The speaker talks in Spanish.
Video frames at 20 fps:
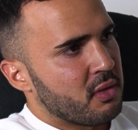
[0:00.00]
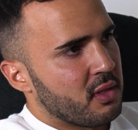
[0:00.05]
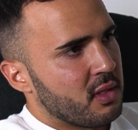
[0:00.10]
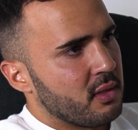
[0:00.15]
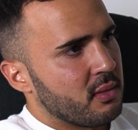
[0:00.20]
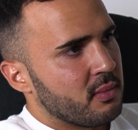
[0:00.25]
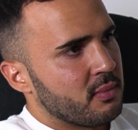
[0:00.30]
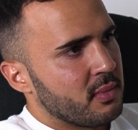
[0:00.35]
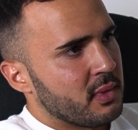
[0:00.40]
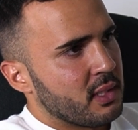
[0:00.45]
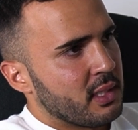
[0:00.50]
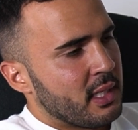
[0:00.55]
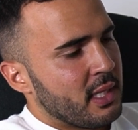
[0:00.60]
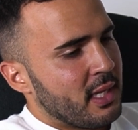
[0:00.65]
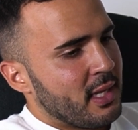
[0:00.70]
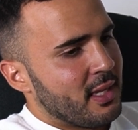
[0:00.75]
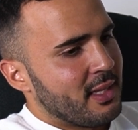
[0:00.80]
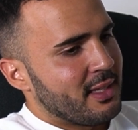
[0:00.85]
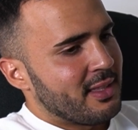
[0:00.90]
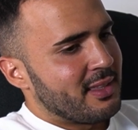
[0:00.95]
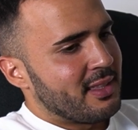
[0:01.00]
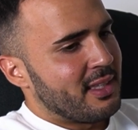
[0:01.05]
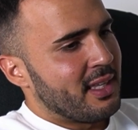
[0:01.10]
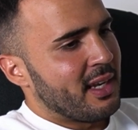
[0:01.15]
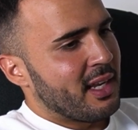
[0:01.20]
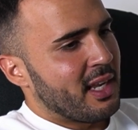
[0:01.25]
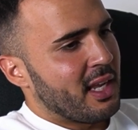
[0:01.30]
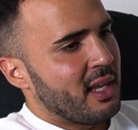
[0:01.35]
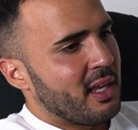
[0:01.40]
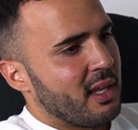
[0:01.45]
en ti,
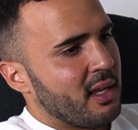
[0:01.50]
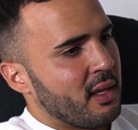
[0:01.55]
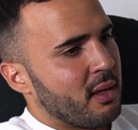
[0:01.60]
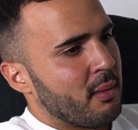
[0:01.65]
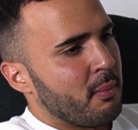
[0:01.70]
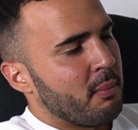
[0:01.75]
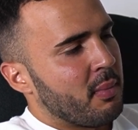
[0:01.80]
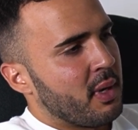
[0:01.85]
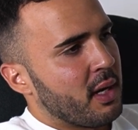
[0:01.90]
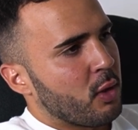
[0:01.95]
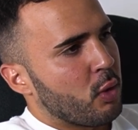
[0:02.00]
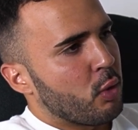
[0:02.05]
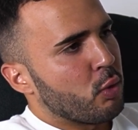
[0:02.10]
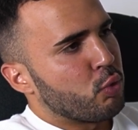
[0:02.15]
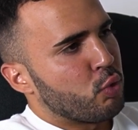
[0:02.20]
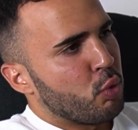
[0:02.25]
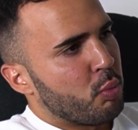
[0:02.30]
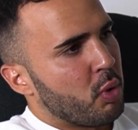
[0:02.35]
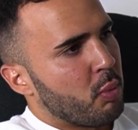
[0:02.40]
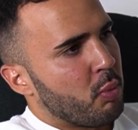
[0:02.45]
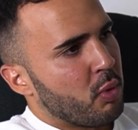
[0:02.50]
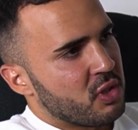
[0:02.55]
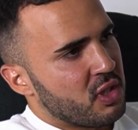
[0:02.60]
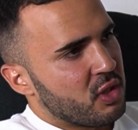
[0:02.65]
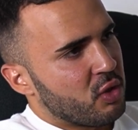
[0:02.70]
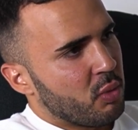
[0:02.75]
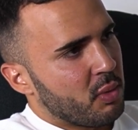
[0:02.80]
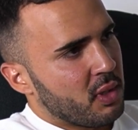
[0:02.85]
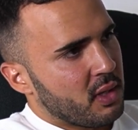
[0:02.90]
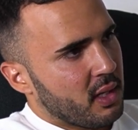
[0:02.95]
¿tiene que ver con tu
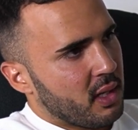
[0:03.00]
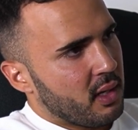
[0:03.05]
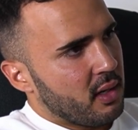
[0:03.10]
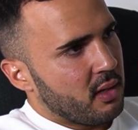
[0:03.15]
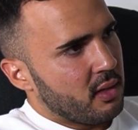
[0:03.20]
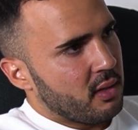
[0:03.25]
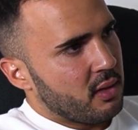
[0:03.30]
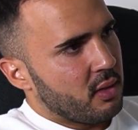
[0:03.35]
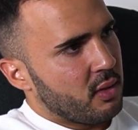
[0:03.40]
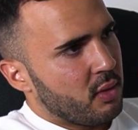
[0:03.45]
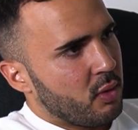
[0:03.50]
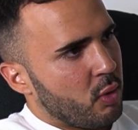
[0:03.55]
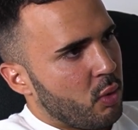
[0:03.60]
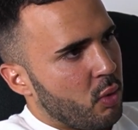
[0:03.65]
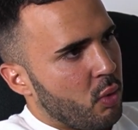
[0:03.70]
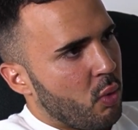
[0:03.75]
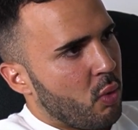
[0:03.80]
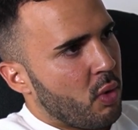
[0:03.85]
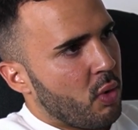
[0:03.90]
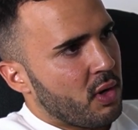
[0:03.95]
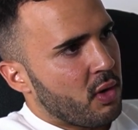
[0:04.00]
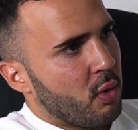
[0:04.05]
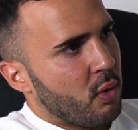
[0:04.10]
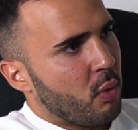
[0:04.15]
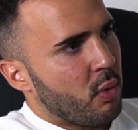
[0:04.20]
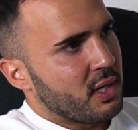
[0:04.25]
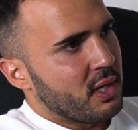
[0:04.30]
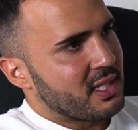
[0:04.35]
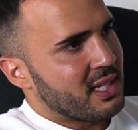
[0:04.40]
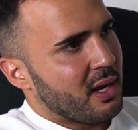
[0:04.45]
propósito vital o,
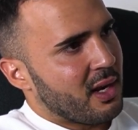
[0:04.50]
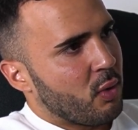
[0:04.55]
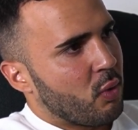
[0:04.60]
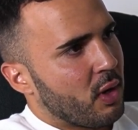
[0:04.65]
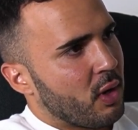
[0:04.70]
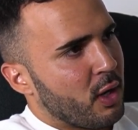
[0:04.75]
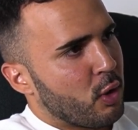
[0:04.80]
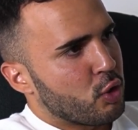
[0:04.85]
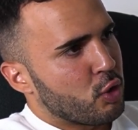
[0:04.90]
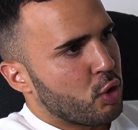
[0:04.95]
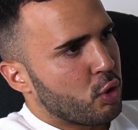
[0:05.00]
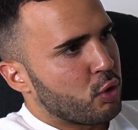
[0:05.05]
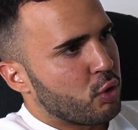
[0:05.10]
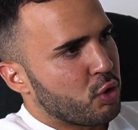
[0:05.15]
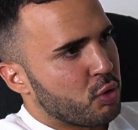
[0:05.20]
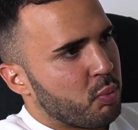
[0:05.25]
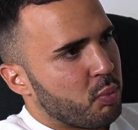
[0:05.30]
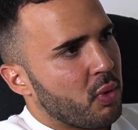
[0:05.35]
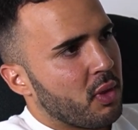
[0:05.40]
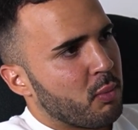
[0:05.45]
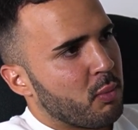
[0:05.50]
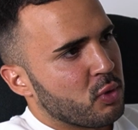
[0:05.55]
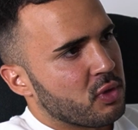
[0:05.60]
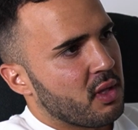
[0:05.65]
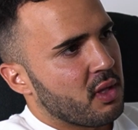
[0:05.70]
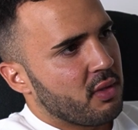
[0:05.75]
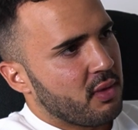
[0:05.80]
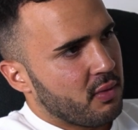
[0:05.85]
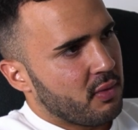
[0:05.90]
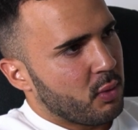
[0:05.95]
es algo que nosotros podemos
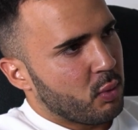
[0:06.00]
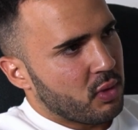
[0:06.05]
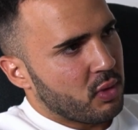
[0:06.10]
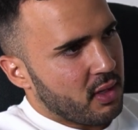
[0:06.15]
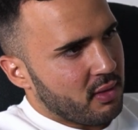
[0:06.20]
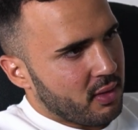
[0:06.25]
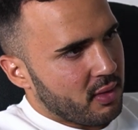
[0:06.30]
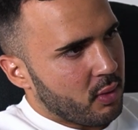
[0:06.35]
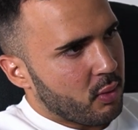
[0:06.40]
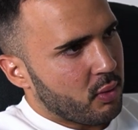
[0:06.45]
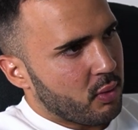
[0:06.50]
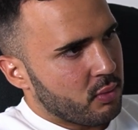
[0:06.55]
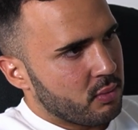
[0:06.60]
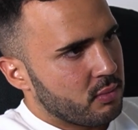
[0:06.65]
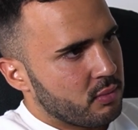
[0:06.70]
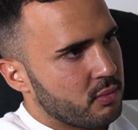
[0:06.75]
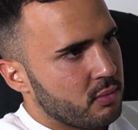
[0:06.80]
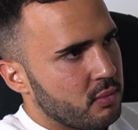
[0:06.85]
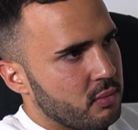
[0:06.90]
decidir utilizar o no?